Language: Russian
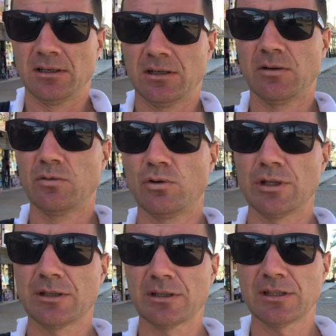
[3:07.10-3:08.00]

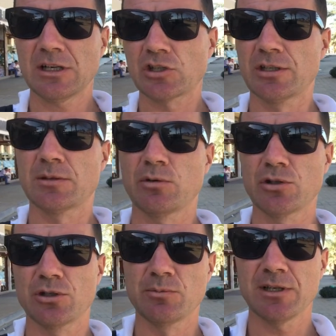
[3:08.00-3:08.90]
Вот, э, так что
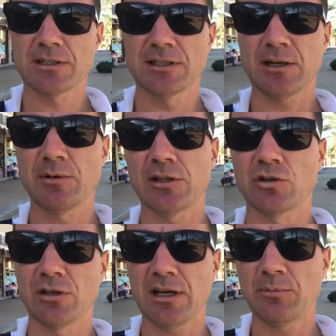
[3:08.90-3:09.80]
используйте местные
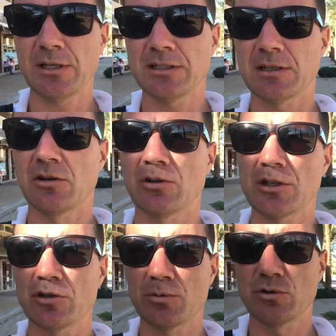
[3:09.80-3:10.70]
таблетки. И опять я говорю на
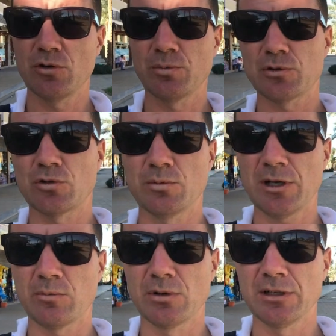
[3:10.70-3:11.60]
собственном опыте. У
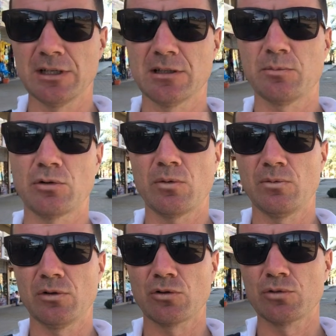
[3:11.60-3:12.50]
меня было это,
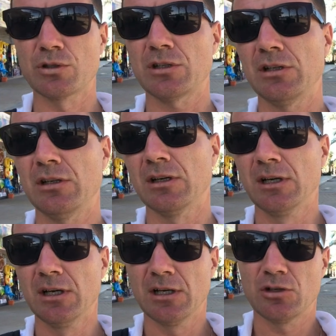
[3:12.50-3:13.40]
пробовал русские,
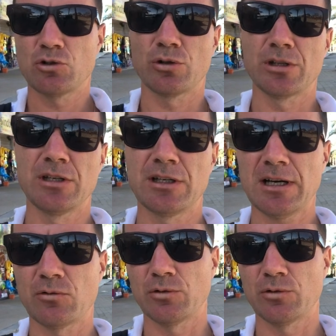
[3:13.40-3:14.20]
что-то никак.